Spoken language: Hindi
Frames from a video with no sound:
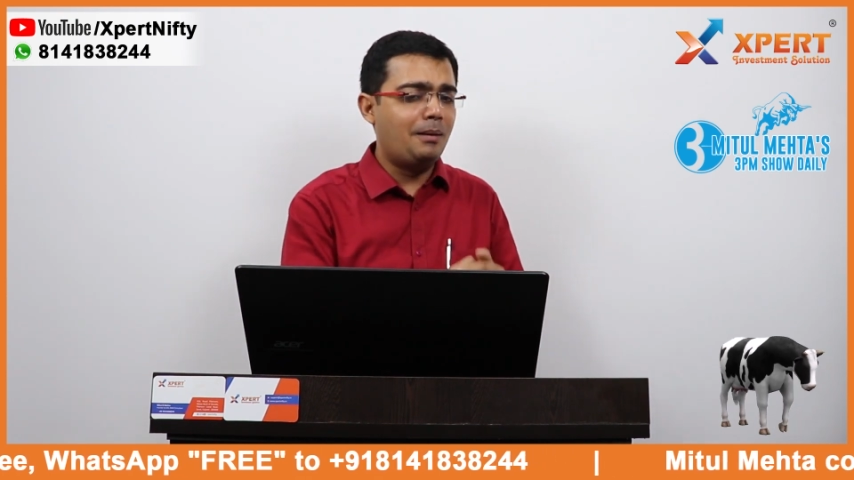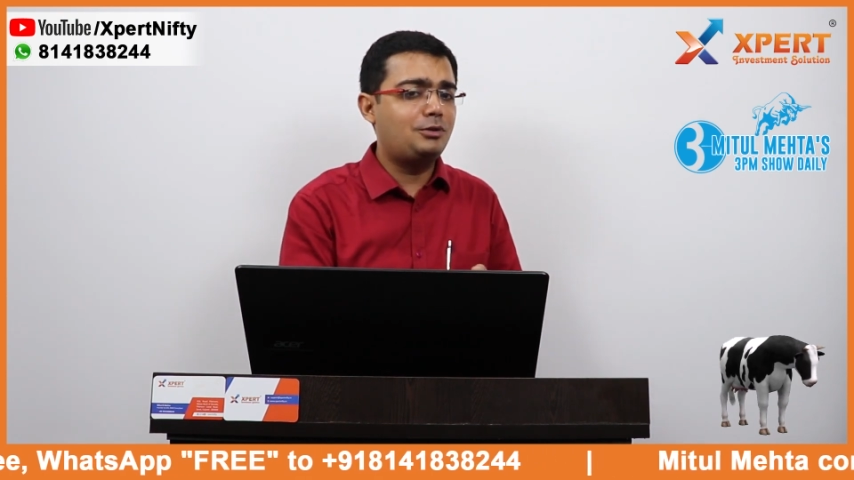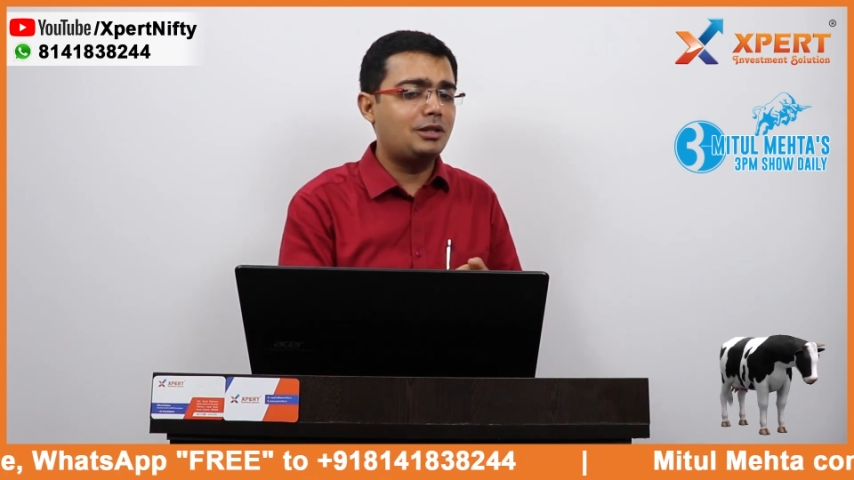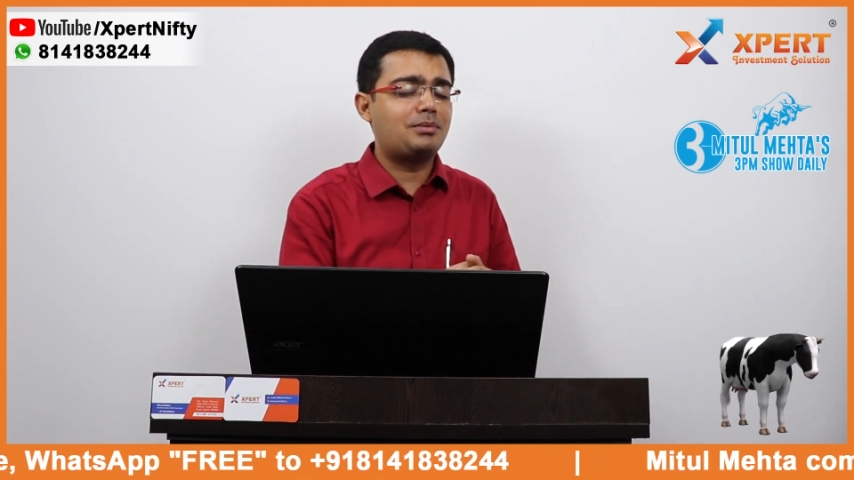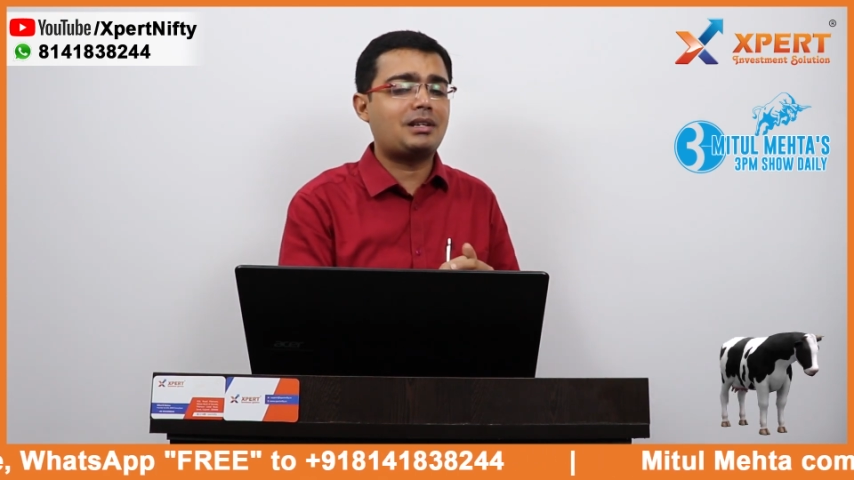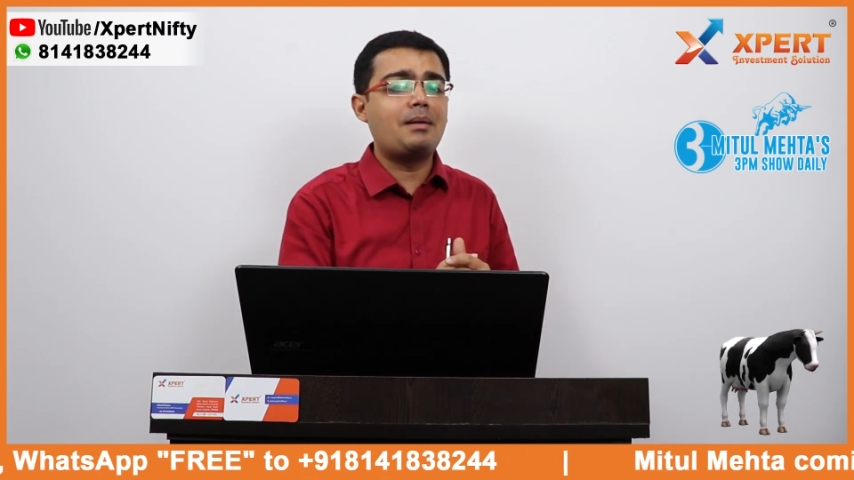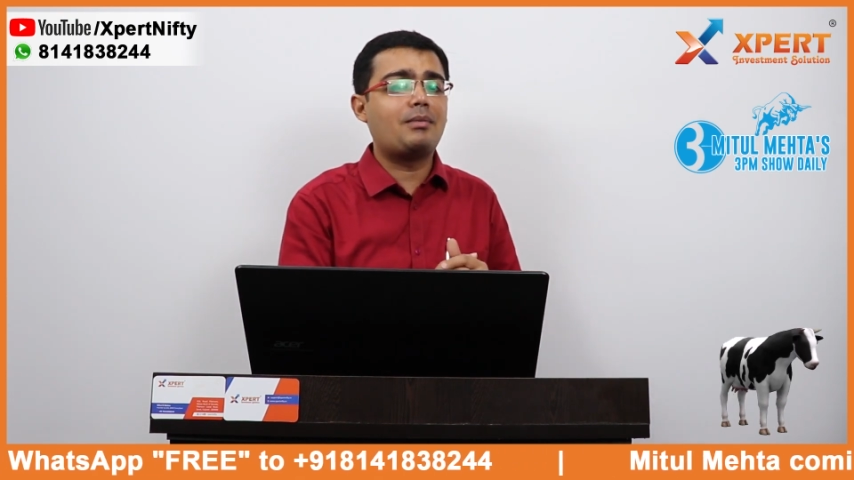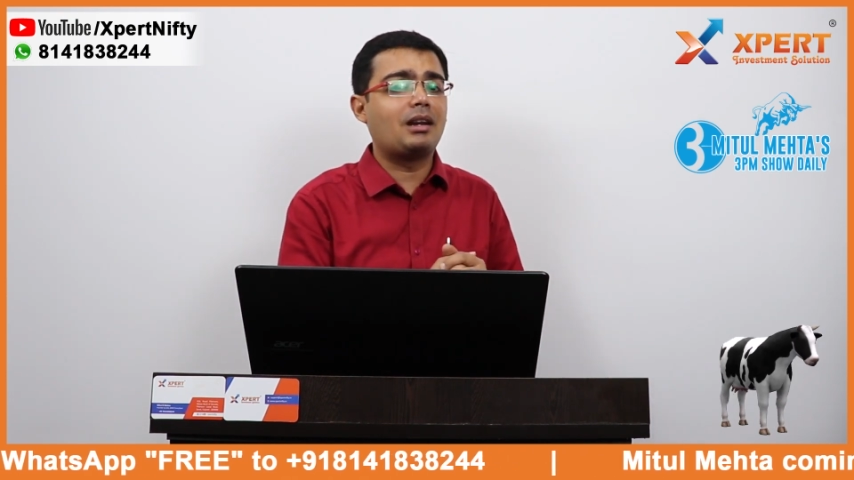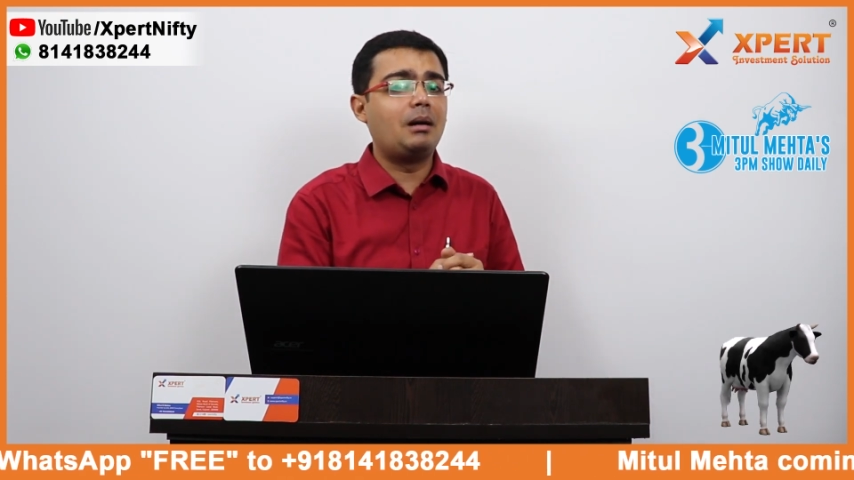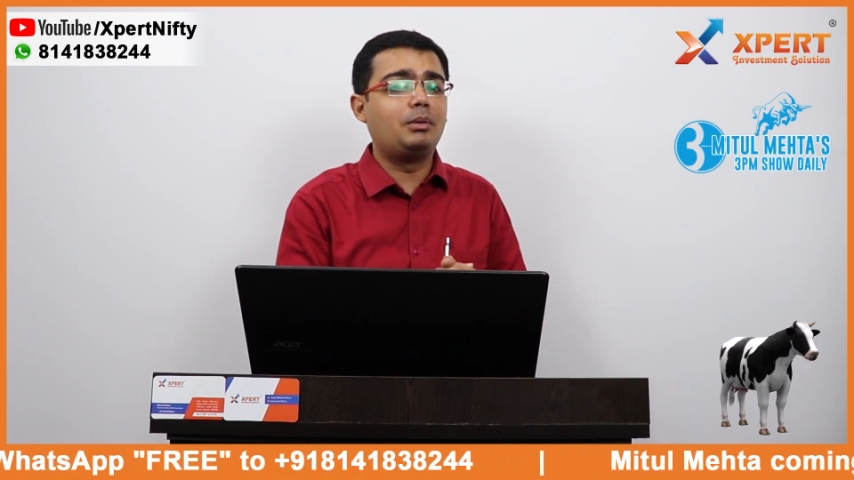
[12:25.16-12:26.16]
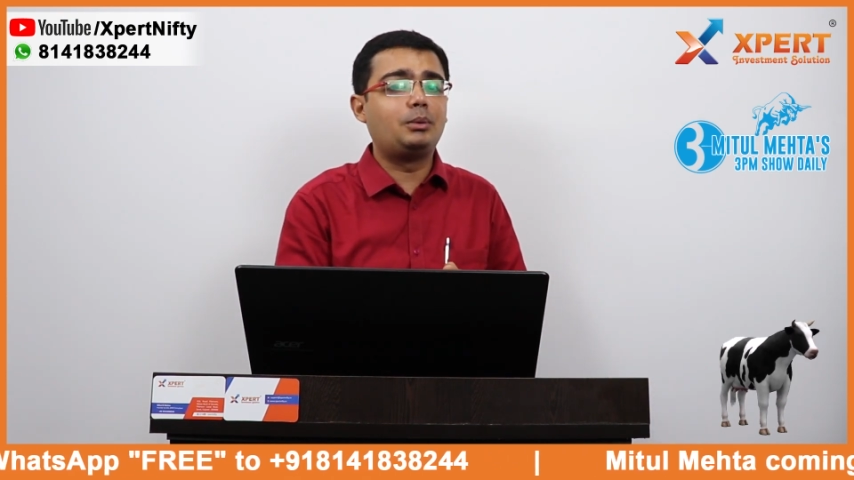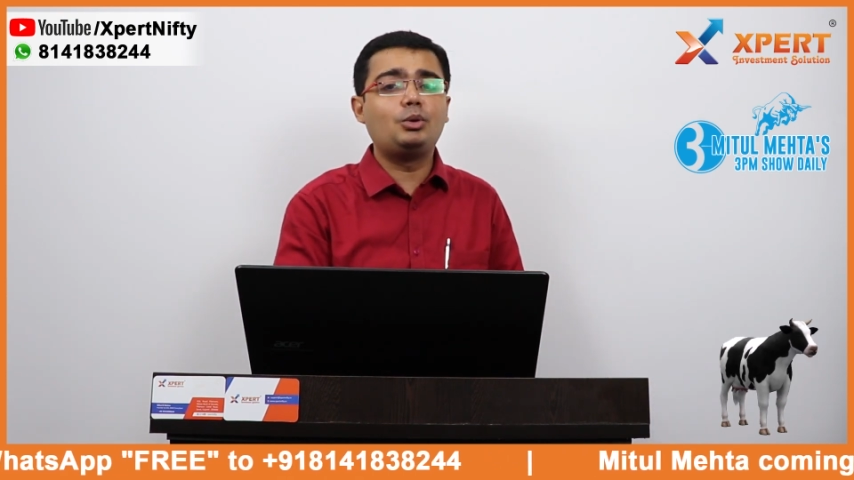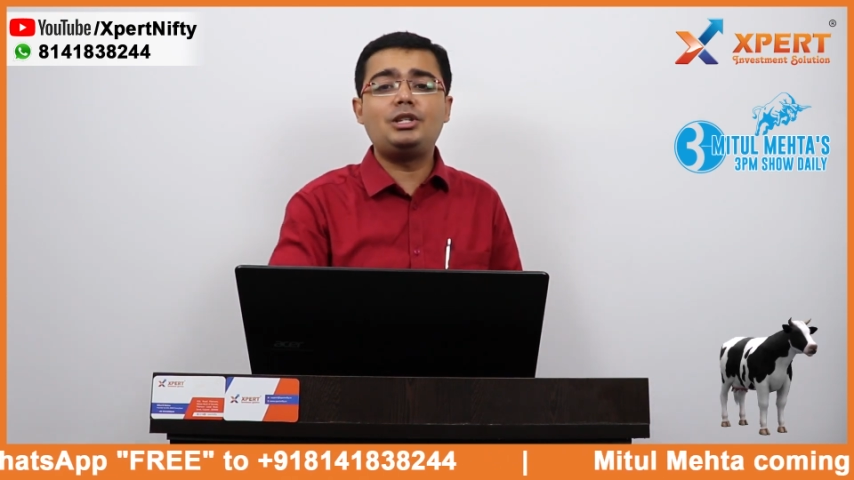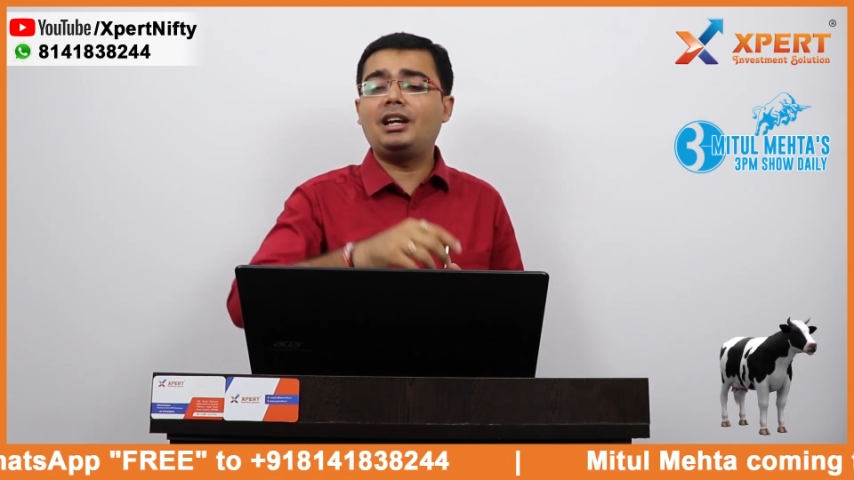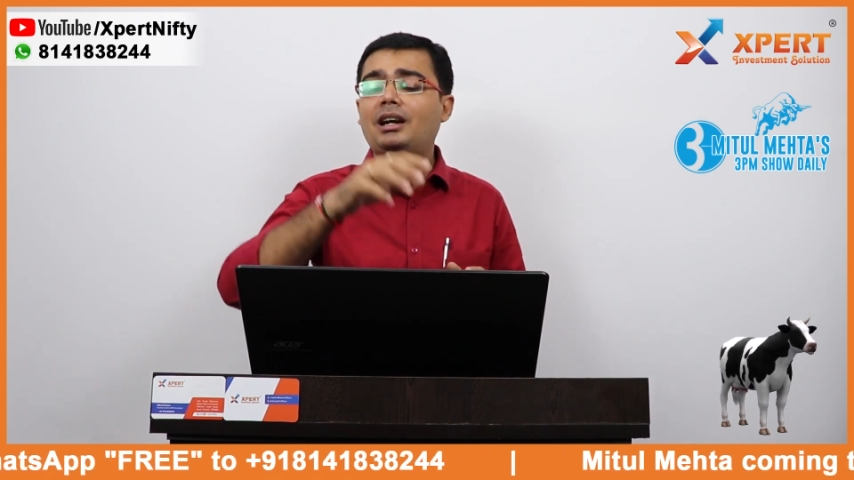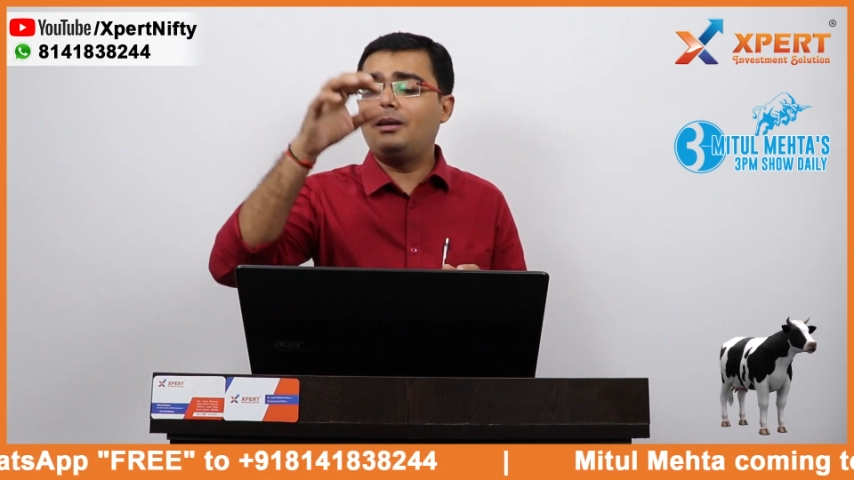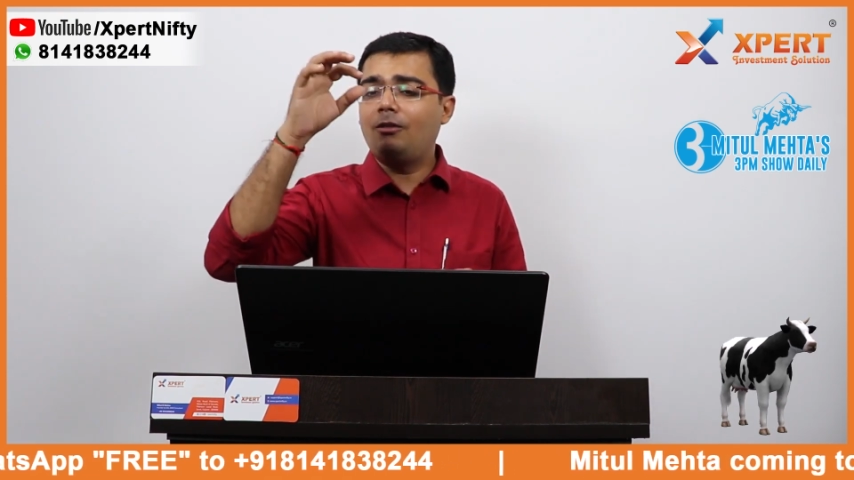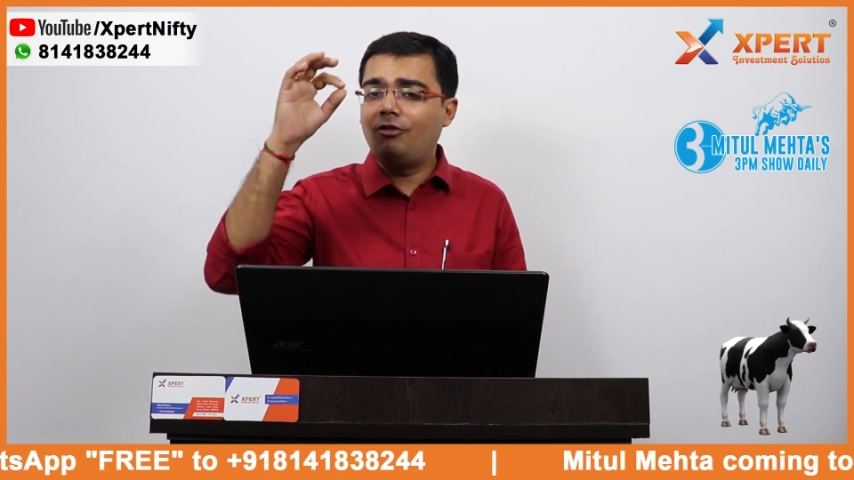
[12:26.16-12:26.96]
आप सब्सक्राइब करना मत भूलिएगा